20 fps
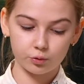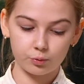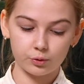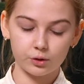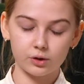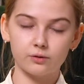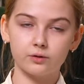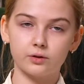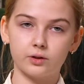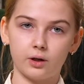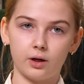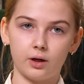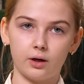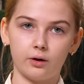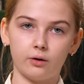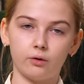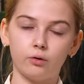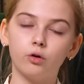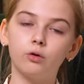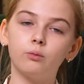бы не
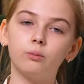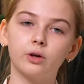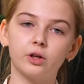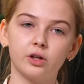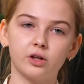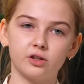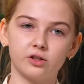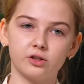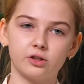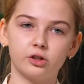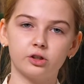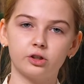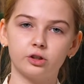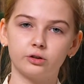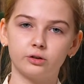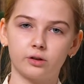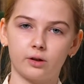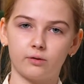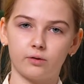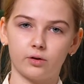взяли. Он бы не
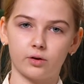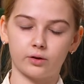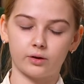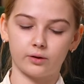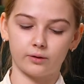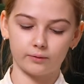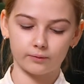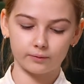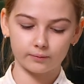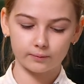разрешил, наверное.